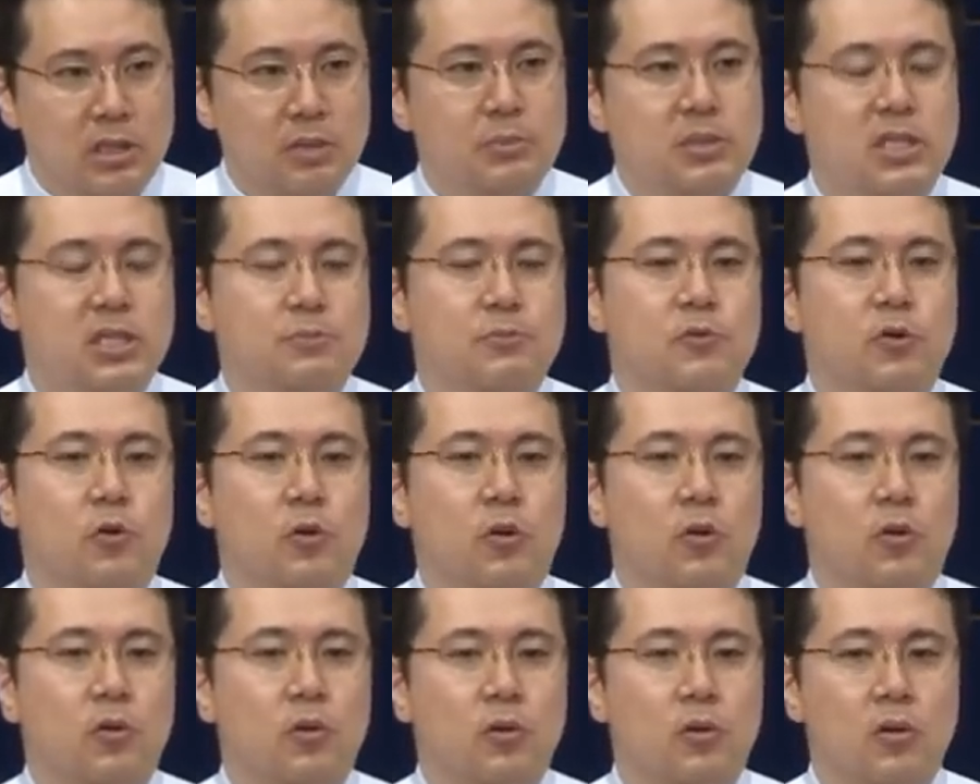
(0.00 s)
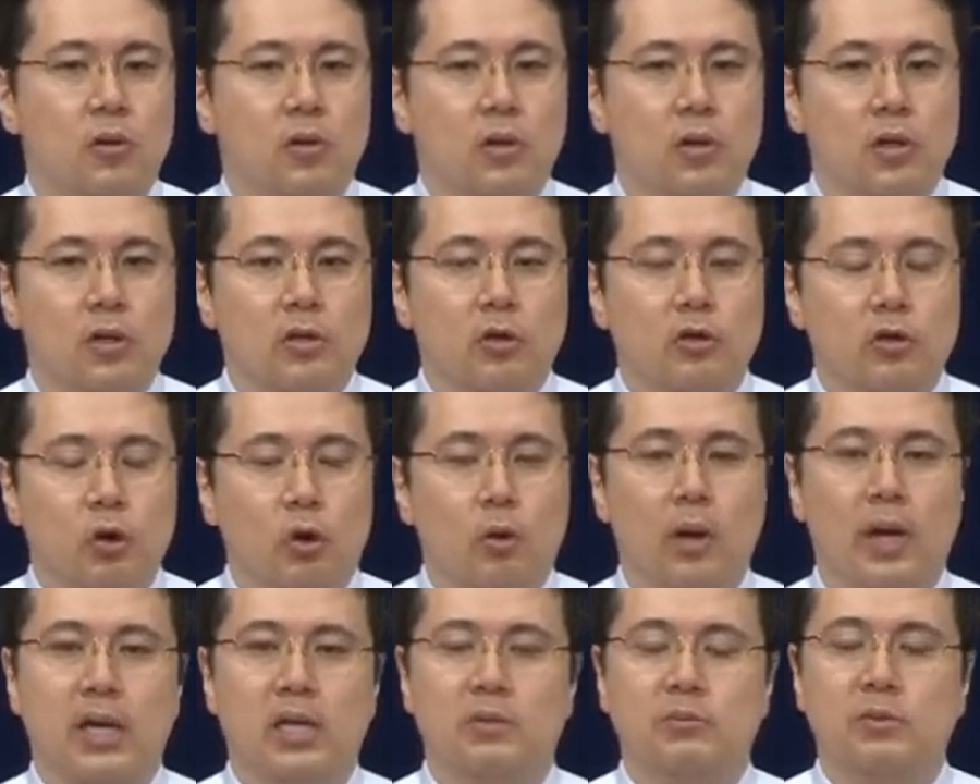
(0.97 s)
アブラハムが
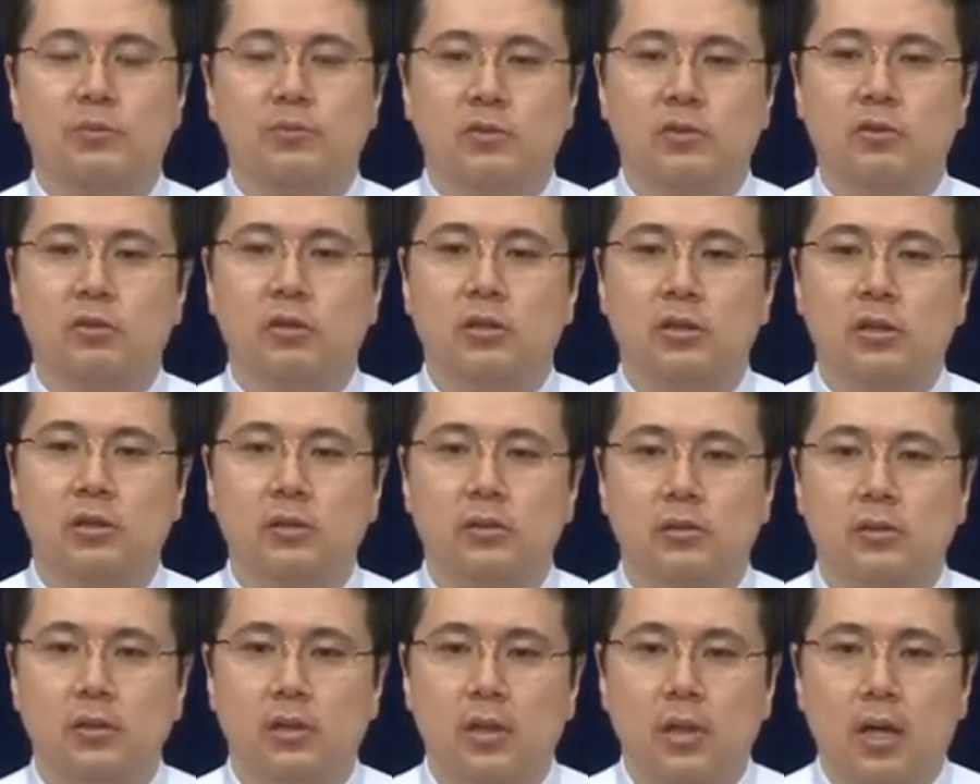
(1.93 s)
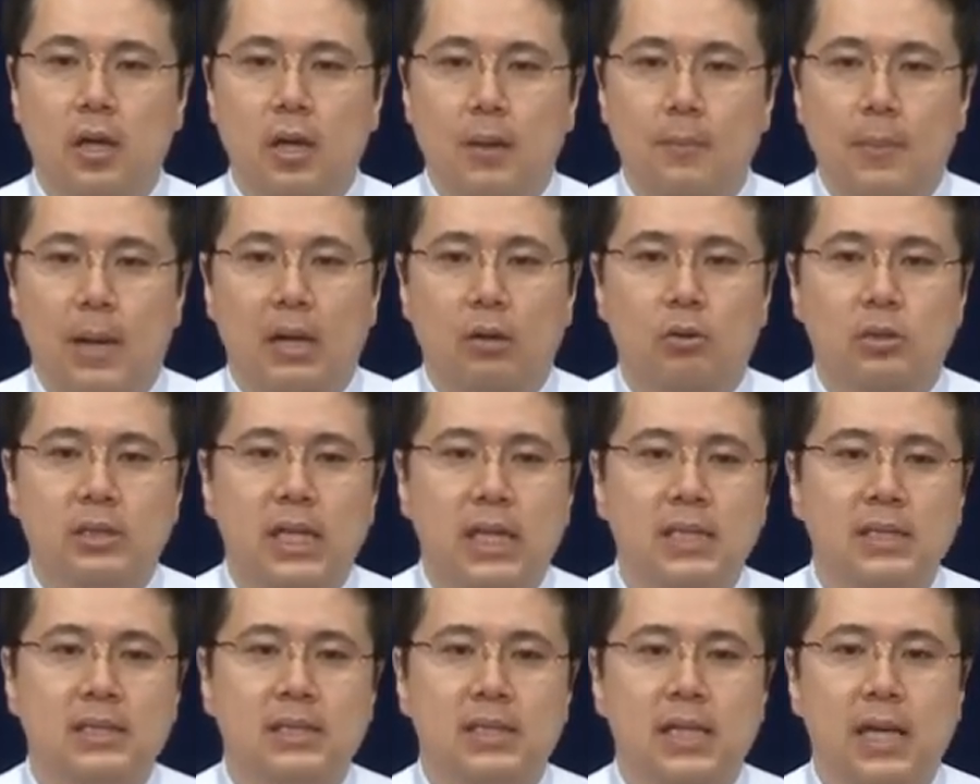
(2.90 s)
アビメレクと契約を結びこ
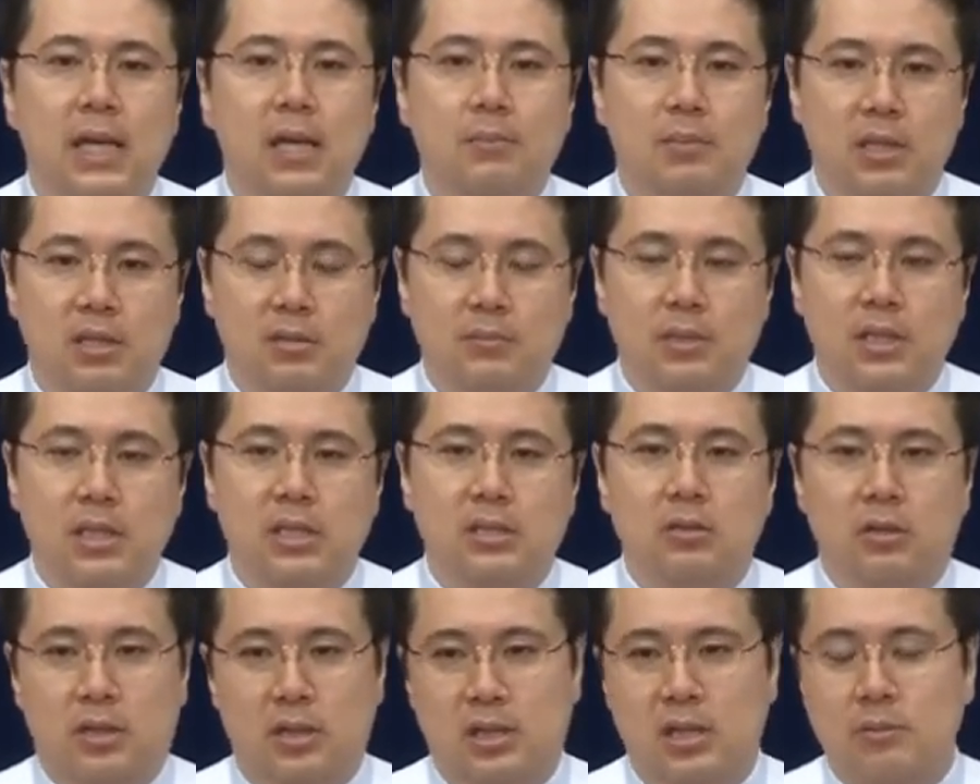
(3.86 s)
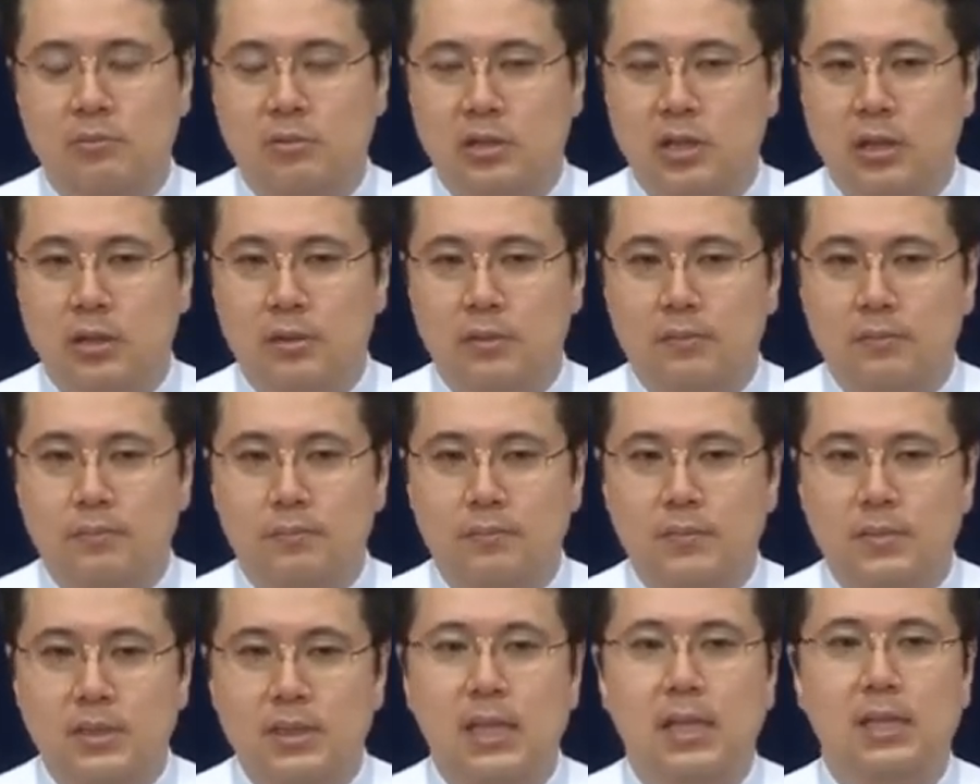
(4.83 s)
の巨流の木を植えたの
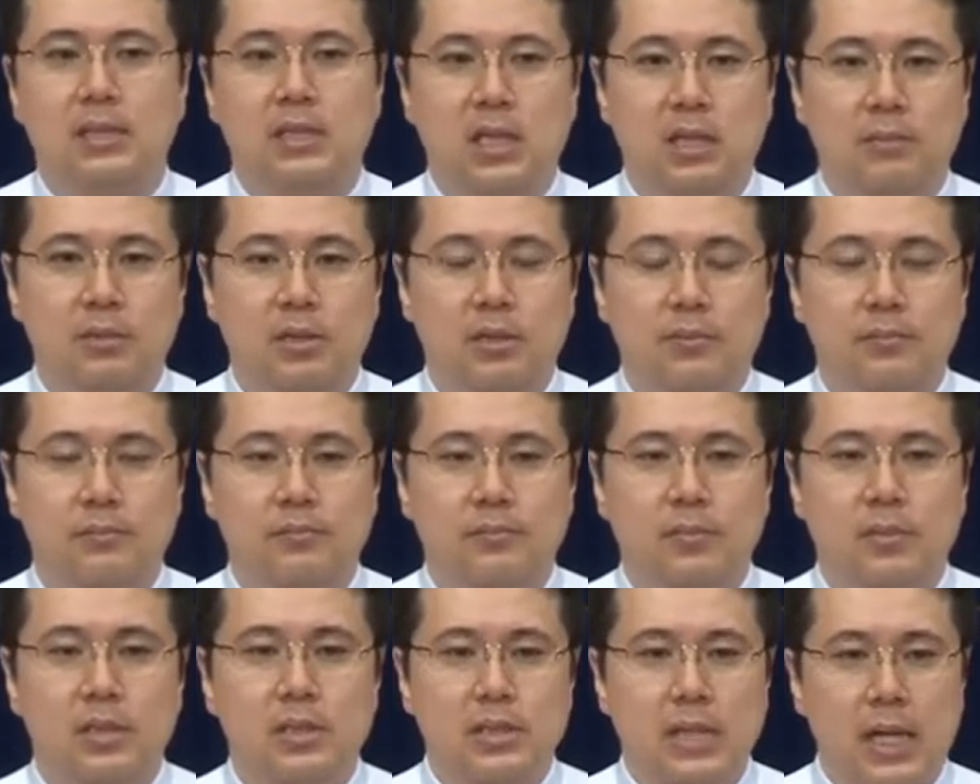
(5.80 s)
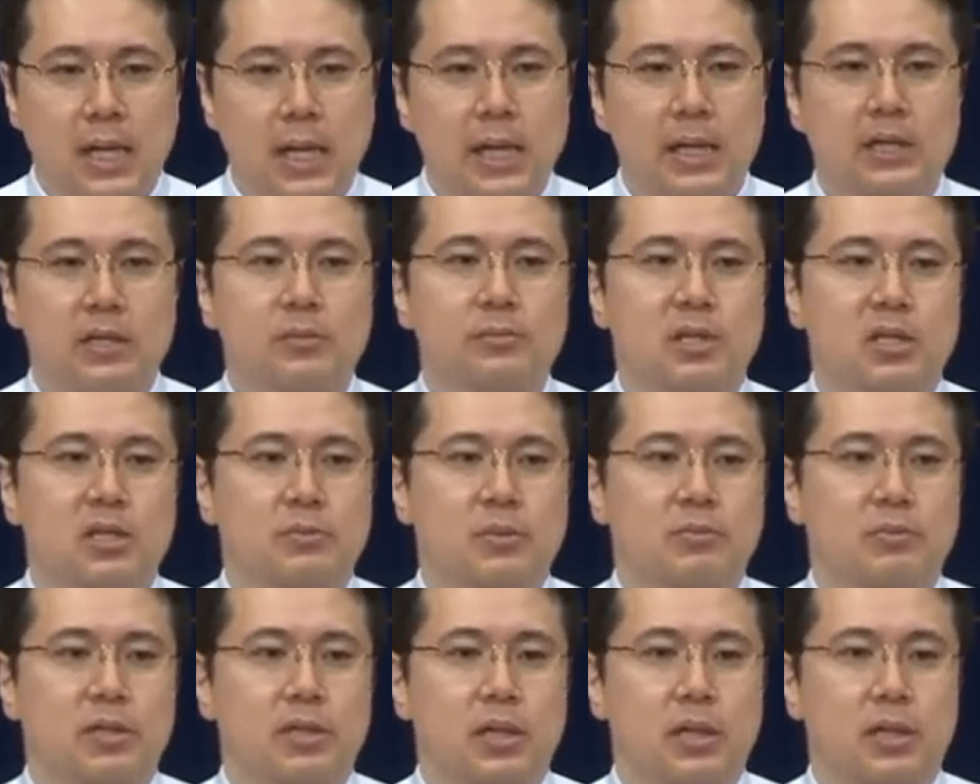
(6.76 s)
ことこれは生き
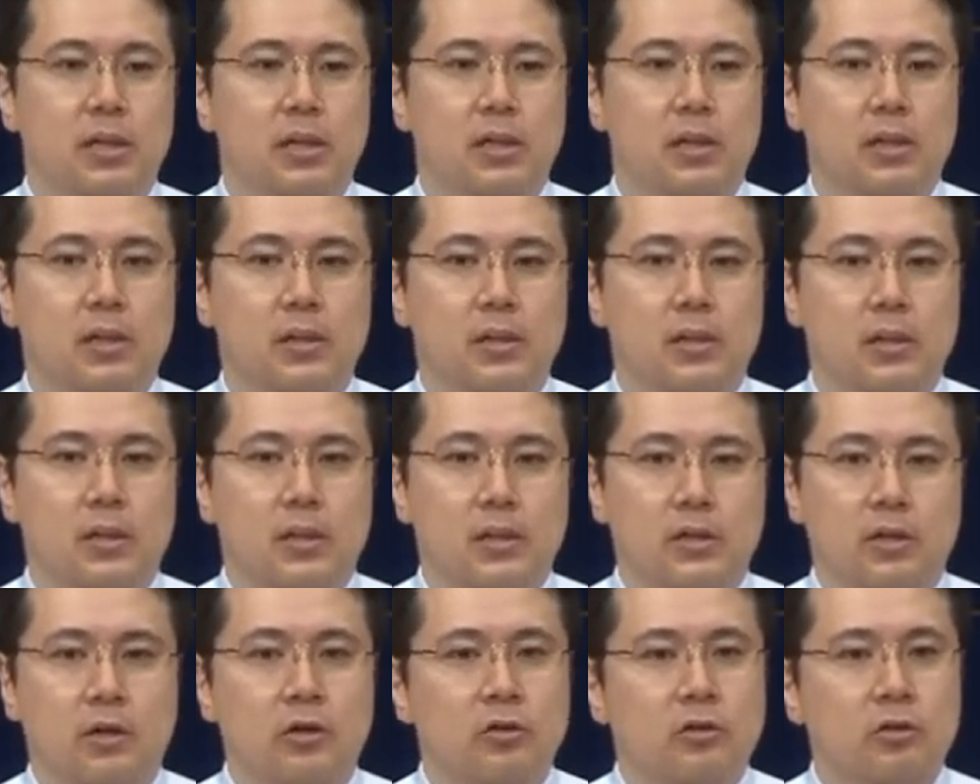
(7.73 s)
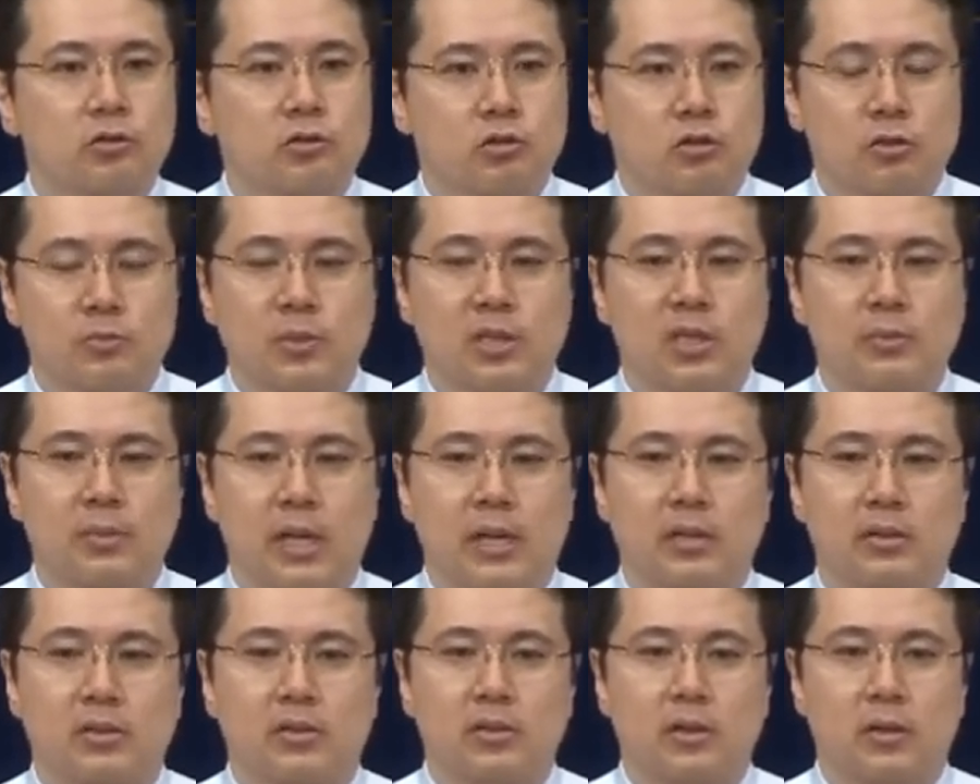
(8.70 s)
ている信仰があったからこ
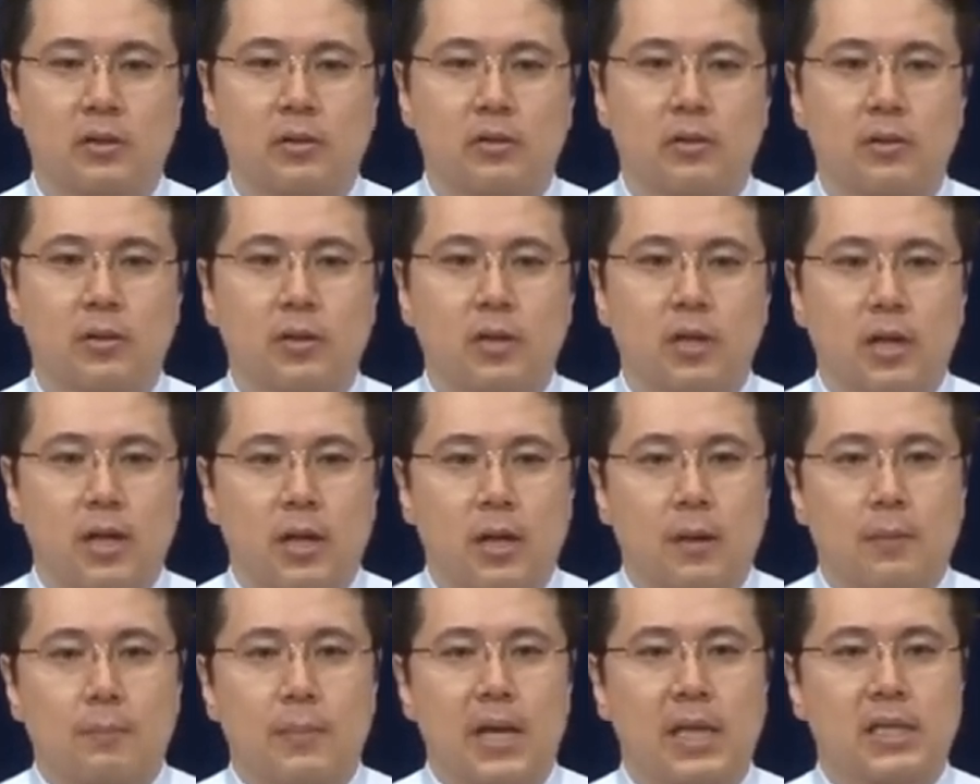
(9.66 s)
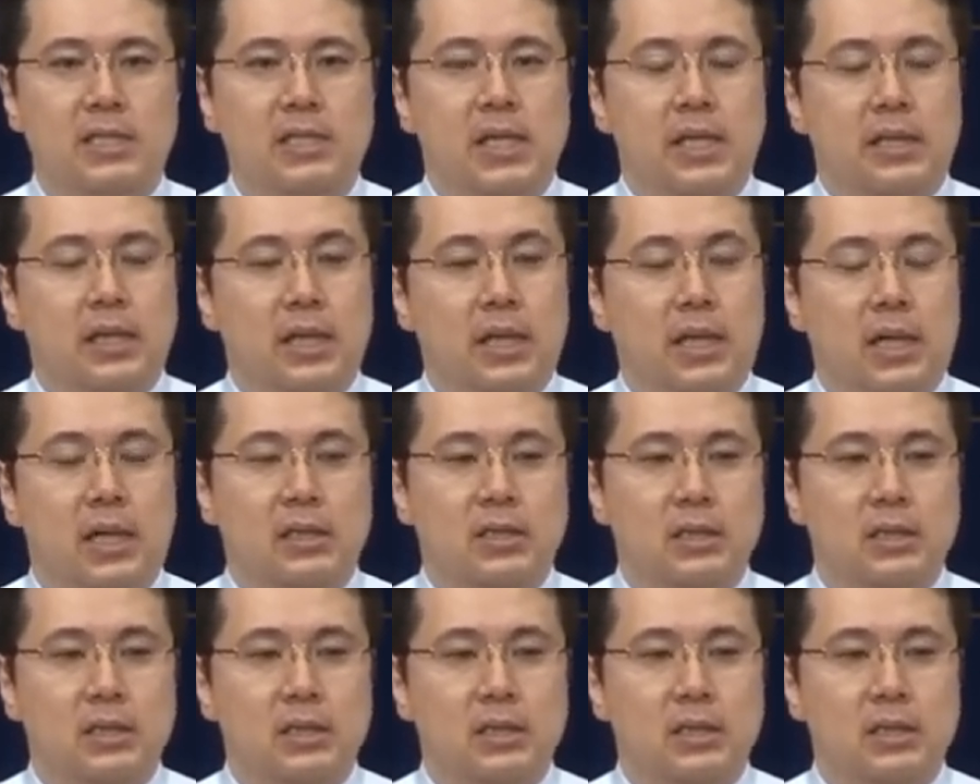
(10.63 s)
そ行うことができたわけです